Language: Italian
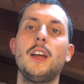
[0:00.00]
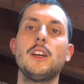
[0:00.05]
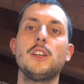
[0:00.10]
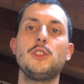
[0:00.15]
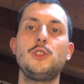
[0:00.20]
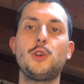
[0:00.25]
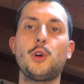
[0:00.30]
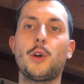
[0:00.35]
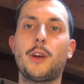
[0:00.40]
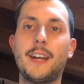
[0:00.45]

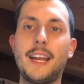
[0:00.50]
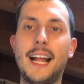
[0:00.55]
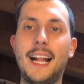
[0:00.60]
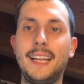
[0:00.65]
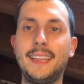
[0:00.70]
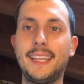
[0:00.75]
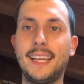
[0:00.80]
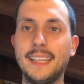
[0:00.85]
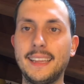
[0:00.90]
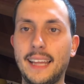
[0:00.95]

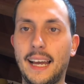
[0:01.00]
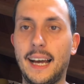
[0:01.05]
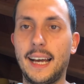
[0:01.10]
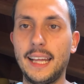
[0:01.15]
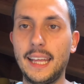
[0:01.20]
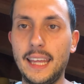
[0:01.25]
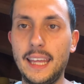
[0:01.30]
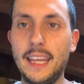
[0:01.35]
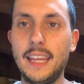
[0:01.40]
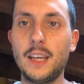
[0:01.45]
Giornata
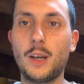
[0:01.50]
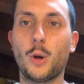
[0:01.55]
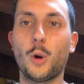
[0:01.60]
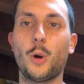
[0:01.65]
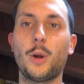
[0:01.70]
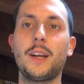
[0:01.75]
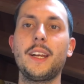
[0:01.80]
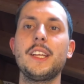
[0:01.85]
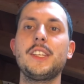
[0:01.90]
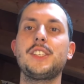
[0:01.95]
da
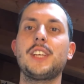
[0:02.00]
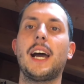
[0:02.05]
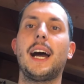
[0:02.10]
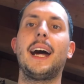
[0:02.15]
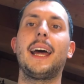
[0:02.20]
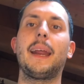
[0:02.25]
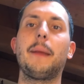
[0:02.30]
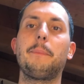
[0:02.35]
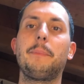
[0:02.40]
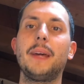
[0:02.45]

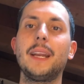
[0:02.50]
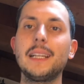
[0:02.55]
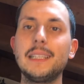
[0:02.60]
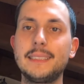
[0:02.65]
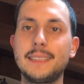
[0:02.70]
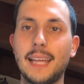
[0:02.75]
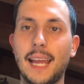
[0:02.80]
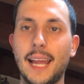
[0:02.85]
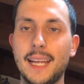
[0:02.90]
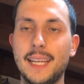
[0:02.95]
incorniciare per il
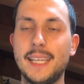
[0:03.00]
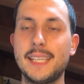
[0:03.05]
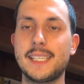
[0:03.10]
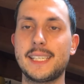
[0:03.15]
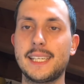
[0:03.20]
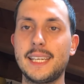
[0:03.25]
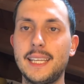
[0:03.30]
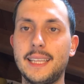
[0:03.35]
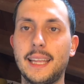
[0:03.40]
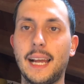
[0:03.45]

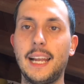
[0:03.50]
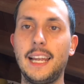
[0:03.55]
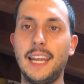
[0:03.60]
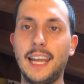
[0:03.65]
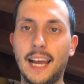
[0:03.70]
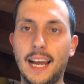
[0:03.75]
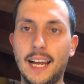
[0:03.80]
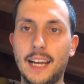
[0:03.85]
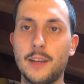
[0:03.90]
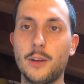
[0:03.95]
tennis
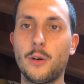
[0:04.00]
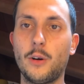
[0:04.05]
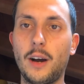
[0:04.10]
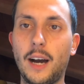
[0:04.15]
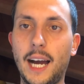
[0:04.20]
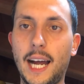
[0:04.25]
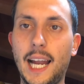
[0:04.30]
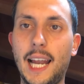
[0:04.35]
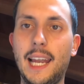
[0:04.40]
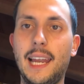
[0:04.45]
italiano
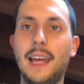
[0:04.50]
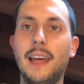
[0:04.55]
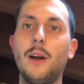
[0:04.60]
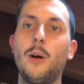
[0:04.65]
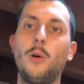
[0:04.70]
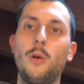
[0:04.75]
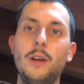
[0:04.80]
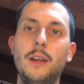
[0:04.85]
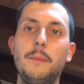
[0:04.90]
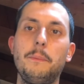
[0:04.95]
alle
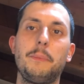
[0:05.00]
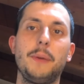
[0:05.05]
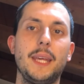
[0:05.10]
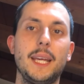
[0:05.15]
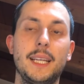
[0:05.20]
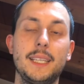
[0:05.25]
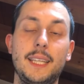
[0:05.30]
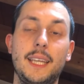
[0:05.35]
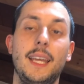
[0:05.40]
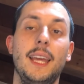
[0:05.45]

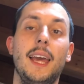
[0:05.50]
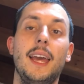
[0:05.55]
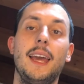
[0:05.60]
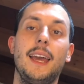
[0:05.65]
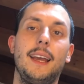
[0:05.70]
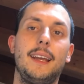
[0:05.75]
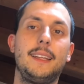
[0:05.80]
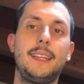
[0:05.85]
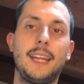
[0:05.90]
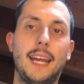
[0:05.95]
Olimpiadi
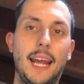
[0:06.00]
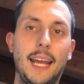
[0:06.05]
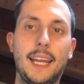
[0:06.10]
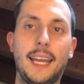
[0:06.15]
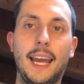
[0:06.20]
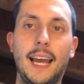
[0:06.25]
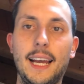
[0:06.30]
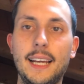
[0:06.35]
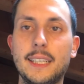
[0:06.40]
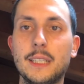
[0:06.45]
e direi
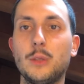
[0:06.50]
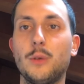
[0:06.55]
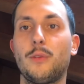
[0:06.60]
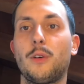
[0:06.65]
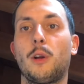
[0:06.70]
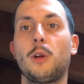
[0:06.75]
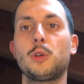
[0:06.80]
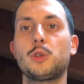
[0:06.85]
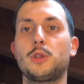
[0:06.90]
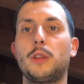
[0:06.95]
che è anche
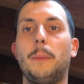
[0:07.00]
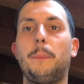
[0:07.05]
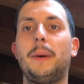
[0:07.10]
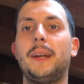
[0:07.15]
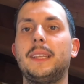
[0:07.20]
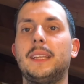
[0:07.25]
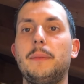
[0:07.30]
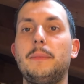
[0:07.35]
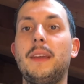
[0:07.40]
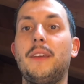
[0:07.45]
doveroso da
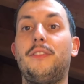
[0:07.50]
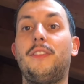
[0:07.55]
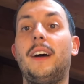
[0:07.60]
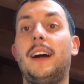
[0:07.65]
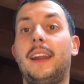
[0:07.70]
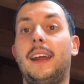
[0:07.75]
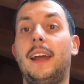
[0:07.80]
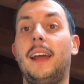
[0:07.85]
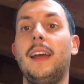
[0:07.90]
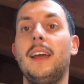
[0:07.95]
parte mia
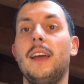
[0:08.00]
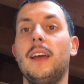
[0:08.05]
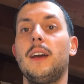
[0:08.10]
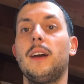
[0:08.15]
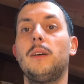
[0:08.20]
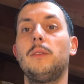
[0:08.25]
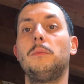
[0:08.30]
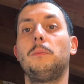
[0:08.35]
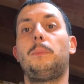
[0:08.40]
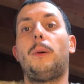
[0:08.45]
fare
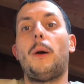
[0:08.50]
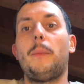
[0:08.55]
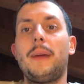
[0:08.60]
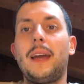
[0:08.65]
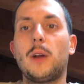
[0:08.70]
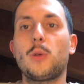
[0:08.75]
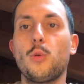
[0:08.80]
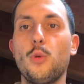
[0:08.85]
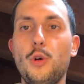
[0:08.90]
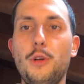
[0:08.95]
un po'
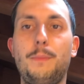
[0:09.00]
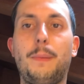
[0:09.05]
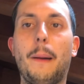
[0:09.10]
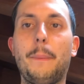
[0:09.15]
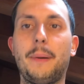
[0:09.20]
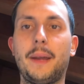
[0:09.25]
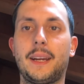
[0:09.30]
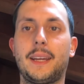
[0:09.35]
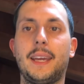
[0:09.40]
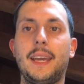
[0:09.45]
mea culpa
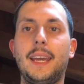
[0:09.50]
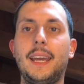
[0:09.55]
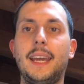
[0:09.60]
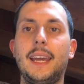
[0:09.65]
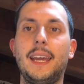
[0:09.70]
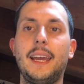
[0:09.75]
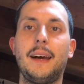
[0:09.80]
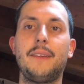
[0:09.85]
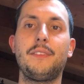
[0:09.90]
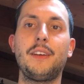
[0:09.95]

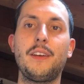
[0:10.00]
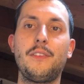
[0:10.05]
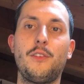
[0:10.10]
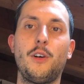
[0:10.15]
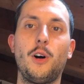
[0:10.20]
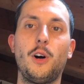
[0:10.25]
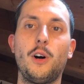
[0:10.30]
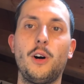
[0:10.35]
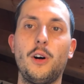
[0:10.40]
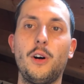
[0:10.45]
perché
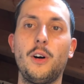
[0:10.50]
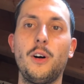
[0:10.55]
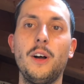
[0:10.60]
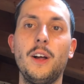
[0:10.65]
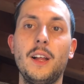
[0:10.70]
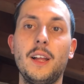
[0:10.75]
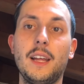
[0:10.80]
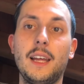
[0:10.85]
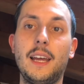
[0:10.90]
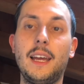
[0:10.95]
avevo
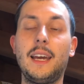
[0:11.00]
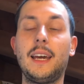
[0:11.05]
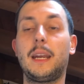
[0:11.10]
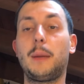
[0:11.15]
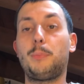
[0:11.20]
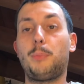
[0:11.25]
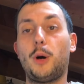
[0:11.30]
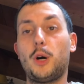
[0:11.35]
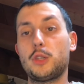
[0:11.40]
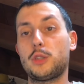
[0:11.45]
eh,
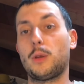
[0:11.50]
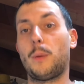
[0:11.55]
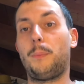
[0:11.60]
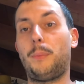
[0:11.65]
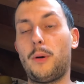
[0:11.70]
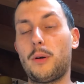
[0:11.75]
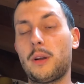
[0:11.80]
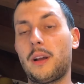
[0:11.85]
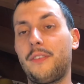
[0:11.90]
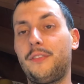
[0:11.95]
riposto
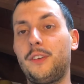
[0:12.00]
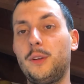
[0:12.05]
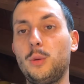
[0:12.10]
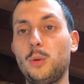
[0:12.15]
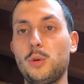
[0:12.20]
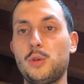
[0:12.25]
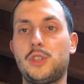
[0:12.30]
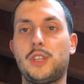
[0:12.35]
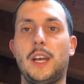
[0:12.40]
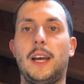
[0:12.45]
poca
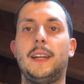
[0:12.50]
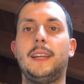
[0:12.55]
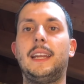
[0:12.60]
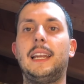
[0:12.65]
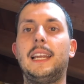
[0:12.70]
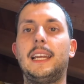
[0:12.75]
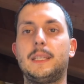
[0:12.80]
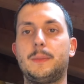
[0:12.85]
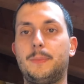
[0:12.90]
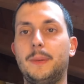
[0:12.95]
fiducia
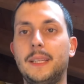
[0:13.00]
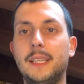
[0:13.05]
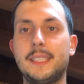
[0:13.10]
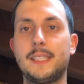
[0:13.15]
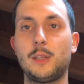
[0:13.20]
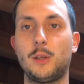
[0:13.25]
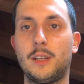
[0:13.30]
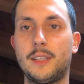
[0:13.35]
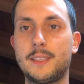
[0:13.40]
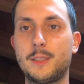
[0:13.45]
nella
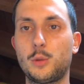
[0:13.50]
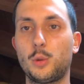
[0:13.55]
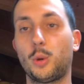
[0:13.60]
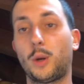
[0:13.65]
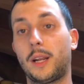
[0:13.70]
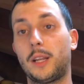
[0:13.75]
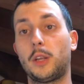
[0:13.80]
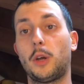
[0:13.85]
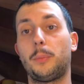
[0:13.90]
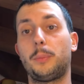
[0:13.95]
spedizione
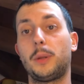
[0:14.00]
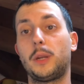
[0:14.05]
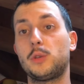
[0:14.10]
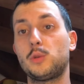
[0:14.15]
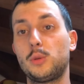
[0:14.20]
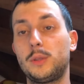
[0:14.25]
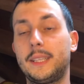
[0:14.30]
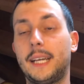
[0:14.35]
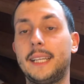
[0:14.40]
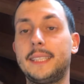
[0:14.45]
azzurra dopo i
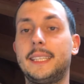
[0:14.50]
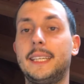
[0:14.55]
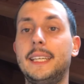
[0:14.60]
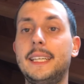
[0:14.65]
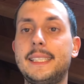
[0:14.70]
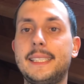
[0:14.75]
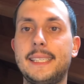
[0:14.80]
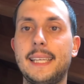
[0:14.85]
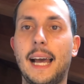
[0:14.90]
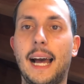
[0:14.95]
risultati
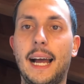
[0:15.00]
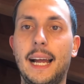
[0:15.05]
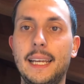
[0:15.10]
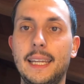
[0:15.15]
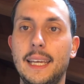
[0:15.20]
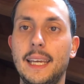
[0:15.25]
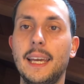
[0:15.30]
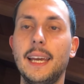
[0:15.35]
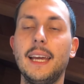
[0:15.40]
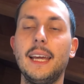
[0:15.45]

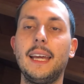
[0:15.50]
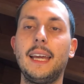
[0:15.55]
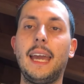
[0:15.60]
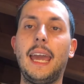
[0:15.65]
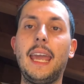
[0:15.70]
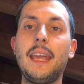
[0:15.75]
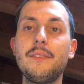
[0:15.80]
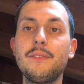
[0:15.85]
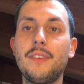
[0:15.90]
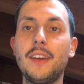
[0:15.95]
iniziali
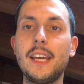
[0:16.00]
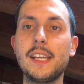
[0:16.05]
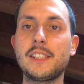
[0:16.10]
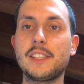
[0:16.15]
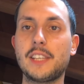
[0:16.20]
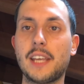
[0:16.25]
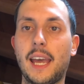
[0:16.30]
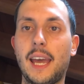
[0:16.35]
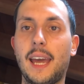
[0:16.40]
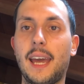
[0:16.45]
e
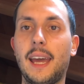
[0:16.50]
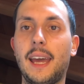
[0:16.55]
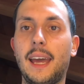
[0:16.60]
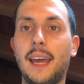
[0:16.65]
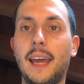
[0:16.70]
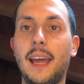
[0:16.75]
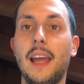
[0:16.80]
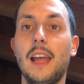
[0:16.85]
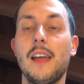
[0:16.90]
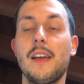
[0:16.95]

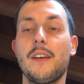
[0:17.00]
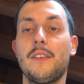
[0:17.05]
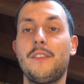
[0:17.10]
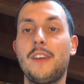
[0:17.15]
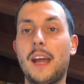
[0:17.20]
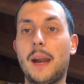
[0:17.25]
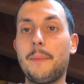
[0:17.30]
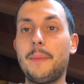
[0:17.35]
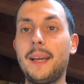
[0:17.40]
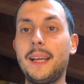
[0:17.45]
invece
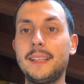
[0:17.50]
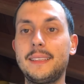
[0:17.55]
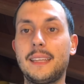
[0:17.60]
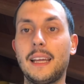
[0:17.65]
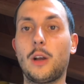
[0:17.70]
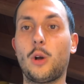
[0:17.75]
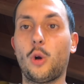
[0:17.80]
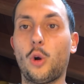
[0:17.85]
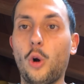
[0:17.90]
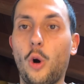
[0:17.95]

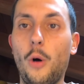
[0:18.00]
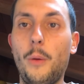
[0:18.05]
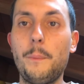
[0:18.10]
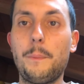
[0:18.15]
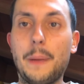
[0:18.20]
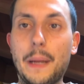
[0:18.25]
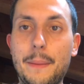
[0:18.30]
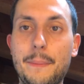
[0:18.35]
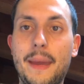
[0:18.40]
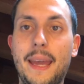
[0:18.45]
Veramente
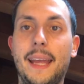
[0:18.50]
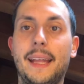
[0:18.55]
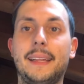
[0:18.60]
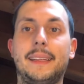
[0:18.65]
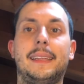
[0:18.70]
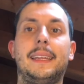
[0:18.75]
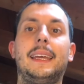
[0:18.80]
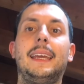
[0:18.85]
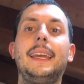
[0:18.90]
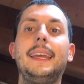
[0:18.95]

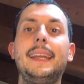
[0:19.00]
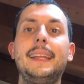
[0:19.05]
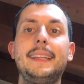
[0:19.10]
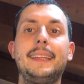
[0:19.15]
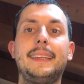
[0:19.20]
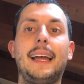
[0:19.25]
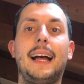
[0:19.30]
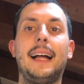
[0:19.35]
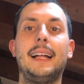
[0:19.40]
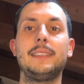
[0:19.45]
complimenti
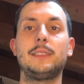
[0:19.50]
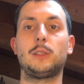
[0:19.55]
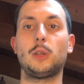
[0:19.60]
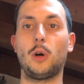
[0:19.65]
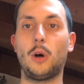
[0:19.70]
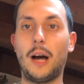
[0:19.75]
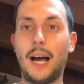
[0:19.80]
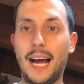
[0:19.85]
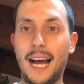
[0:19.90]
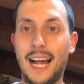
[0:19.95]

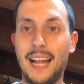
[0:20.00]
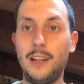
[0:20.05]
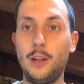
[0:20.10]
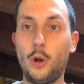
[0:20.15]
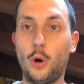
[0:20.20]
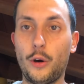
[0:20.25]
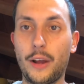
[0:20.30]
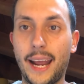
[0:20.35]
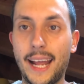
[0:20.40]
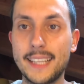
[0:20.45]
intanto a
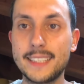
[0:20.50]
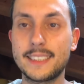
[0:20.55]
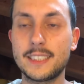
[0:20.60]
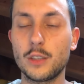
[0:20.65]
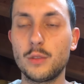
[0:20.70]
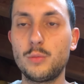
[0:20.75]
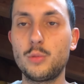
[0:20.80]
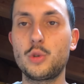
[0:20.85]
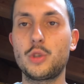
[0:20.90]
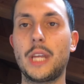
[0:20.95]

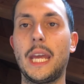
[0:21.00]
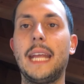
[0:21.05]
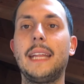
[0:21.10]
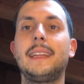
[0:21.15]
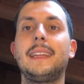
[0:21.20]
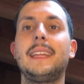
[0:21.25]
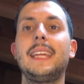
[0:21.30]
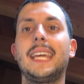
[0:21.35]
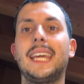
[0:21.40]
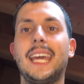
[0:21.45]
Lorenzo
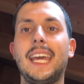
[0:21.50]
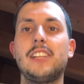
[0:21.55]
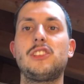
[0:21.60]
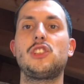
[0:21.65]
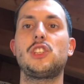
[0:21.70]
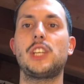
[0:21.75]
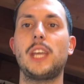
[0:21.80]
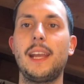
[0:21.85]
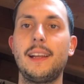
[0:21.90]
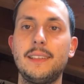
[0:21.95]
Musetti che
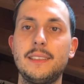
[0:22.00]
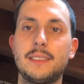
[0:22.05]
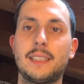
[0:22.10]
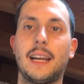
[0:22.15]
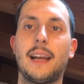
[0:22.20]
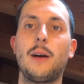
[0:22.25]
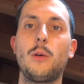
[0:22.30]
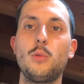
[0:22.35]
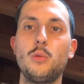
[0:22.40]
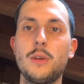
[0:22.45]

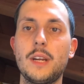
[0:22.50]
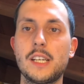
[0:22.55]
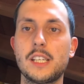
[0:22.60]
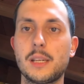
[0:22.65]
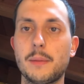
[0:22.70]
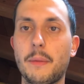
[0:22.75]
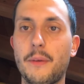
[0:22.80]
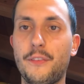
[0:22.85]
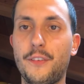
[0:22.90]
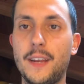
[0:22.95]
centra una
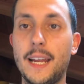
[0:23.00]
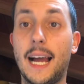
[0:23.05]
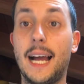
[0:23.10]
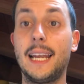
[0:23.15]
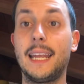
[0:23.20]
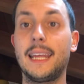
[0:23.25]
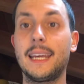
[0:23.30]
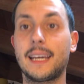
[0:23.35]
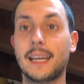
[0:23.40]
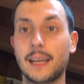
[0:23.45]

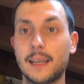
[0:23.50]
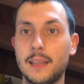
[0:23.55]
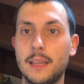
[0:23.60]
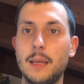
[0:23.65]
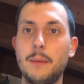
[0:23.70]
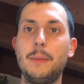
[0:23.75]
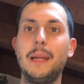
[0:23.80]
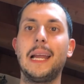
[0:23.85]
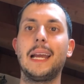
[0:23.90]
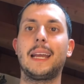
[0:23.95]
semifinale
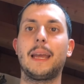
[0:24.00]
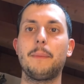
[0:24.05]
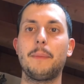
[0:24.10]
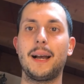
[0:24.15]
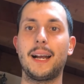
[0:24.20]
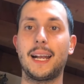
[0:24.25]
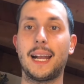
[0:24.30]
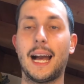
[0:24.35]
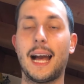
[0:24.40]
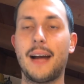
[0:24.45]
incredibile che
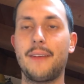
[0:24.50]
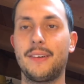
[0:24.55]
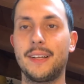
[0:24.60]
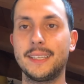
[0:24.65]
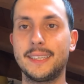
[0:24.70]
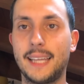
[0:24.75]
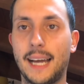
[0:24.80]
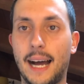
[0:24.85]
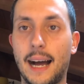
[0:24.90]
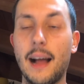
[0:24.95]
mancava
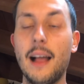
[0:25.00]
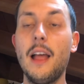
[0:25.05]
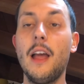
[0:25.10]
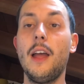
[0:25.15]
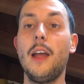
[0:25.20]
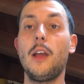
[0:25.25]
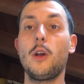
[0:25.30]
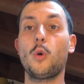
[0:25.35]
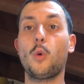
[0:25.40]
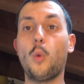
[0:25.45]
da
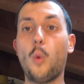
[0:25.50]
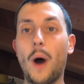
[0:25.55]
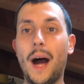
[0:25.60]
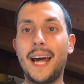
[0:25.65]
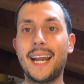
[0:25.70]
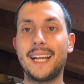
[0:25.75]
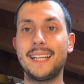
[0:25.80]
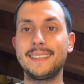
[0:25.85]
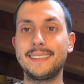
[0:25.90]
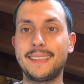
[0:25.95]

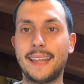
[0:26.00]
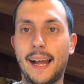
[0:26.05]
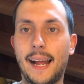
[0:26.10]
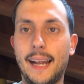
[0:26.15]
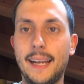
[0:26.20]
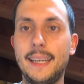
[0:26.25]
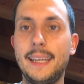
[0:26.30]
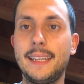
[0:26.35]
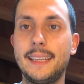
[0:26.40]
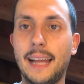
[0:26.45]
40
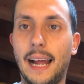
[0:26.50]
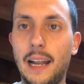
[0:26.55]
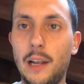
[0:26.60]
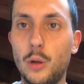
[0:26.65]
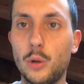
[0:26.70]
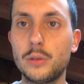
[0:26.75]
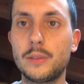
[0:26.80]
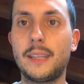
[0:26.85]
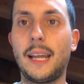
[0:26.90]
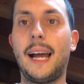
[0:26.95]
anni dal
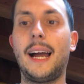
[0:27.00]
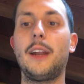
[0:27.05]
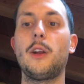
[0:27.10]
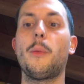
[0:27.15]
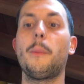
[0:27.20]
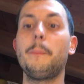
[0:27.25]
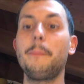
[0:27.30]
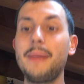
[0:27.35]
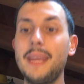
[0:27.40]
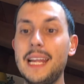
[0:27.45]
lontano
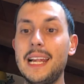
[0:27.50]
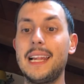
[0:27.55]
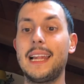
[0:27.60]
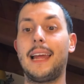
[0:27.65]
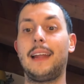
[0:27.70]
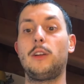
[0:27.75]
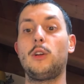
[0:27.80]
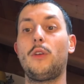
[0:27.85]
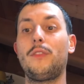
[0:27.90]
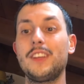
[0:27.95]

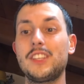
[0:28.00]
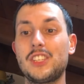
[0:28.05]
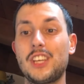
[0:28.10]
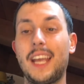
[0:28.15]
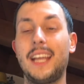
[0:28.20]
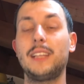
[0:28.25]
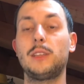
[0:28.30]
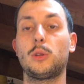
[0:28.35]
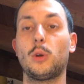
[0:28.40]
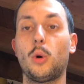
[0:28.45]

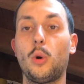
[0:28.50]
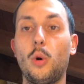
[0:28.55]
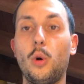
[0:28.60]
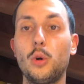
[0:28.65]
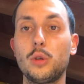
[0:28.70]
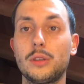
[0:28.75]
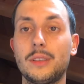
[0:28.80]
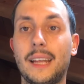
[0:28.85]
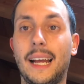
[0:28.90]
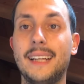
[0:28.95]

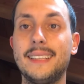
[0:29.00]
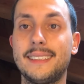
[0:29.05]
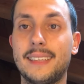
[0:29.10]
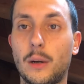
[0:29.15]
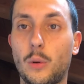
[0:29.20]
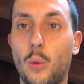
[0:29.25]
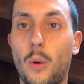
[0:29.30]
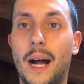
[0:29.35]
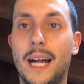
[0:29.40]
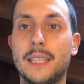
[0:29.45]

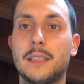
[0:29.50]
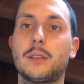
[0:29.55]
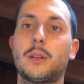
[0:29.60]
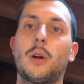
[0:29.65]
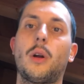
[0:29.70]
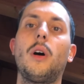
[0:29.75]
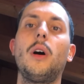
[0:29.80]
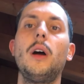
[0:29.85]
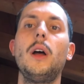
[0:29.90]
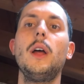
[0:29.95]

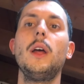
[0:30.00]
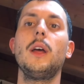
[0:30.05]
1984